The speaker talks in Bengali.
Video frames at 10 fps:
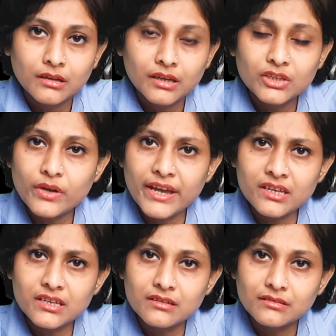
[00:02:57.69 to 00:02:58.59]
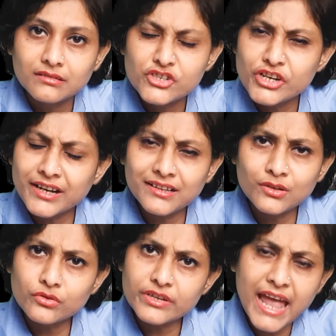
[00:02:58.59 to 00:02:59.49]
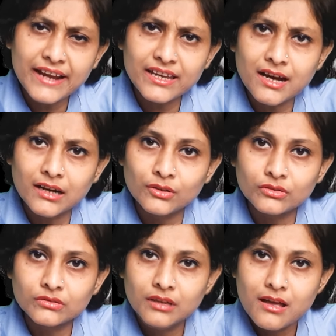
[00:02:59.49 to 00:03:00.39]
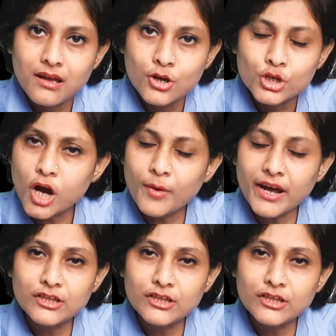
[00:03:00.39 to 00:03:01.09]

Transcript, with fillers: কিন্তু এ কি সেখানেও তো একই কাণ্ড সবাই